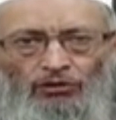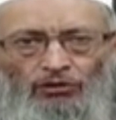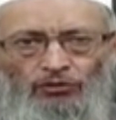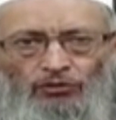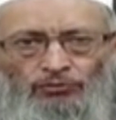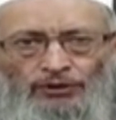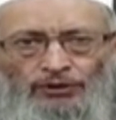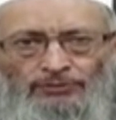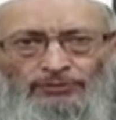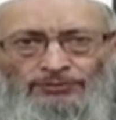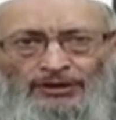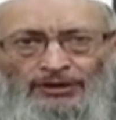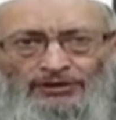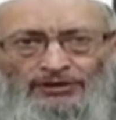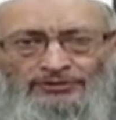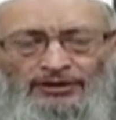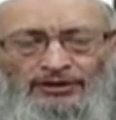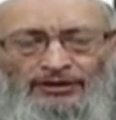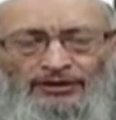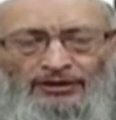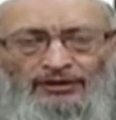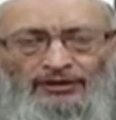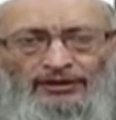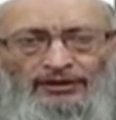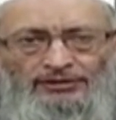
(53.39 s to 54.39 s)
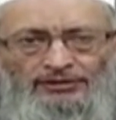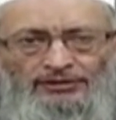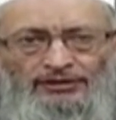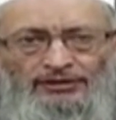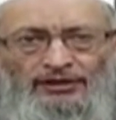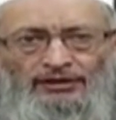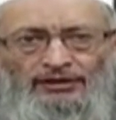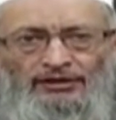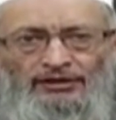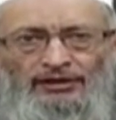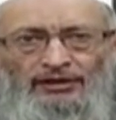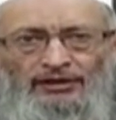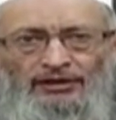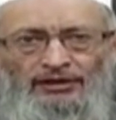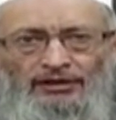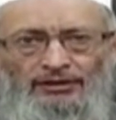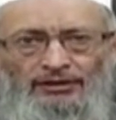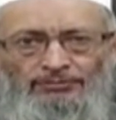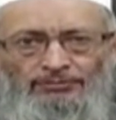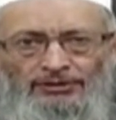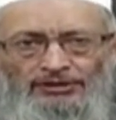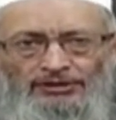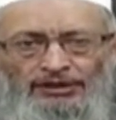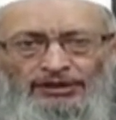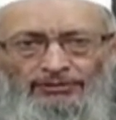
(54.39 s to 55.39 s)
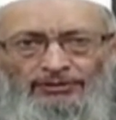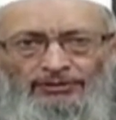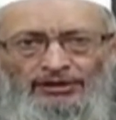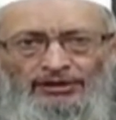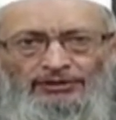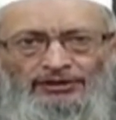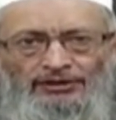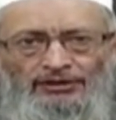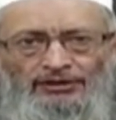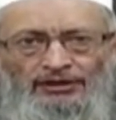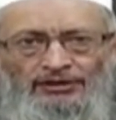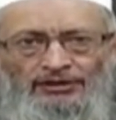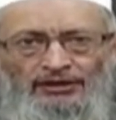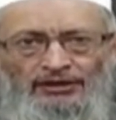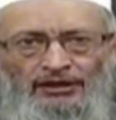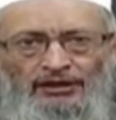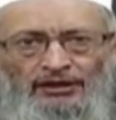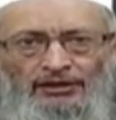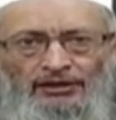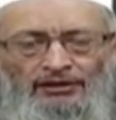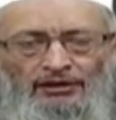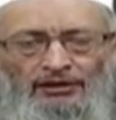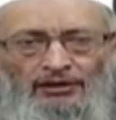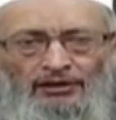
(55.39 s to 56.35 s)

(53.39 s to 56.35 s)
और ऊपर प्लास्टर लगा दिया गया है या पट्टी बांध दी गई है